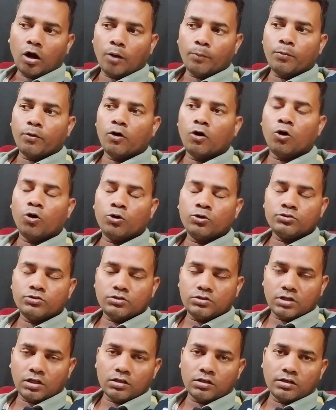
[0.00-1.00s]
और
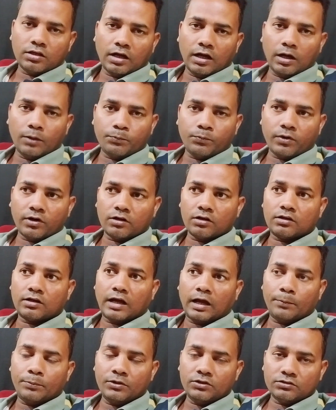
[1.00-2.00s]
बहुत जल्द यहाँ पर
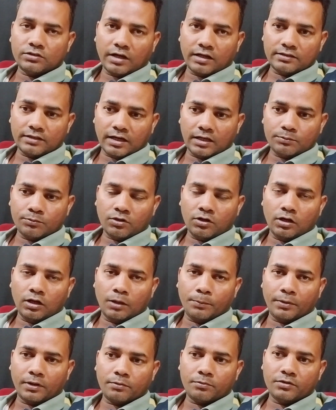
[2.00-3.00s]
काफ़ी तादाद में
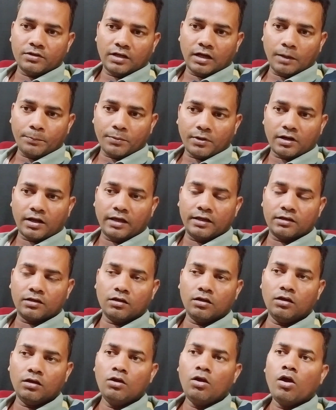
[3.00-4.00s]
लेबर भी यहाँ पर
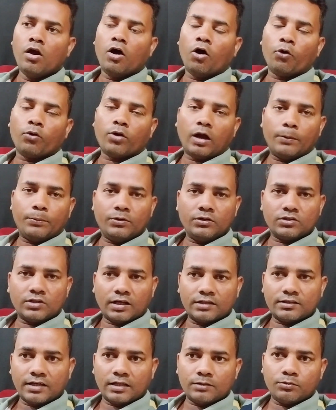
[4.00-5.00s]
आएंगे और काफ़ी
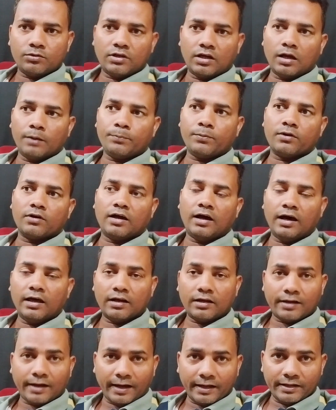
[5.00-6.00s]
तादाद में यहाँ पर
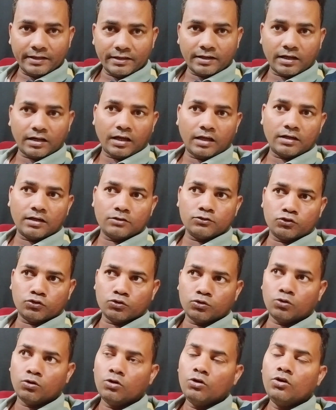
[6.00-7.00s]
हर कारीगर आएगा
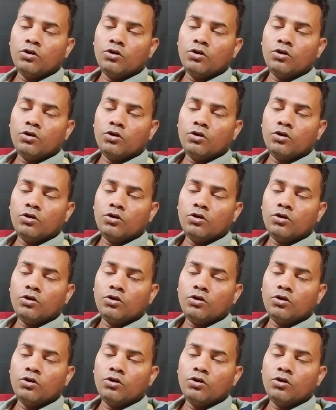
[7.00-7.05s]
जो